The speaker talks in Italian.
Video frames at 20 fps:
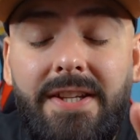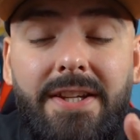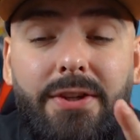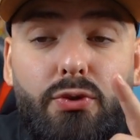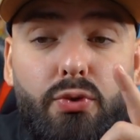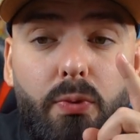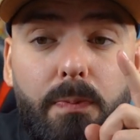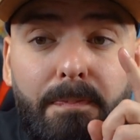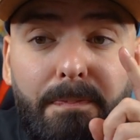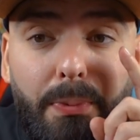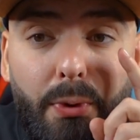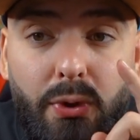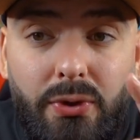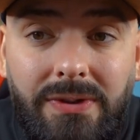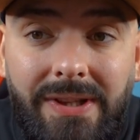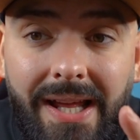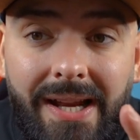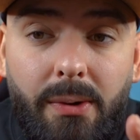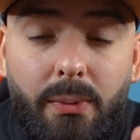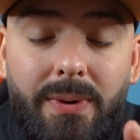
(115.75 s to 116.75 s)
di
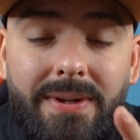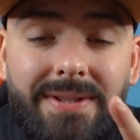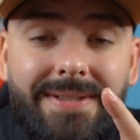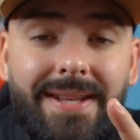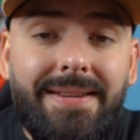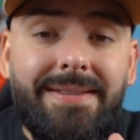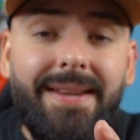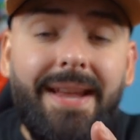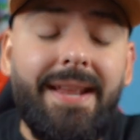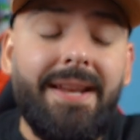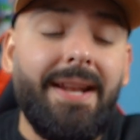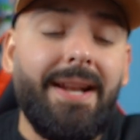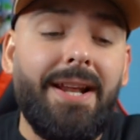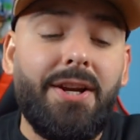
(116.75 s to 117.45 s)
supportare questa serie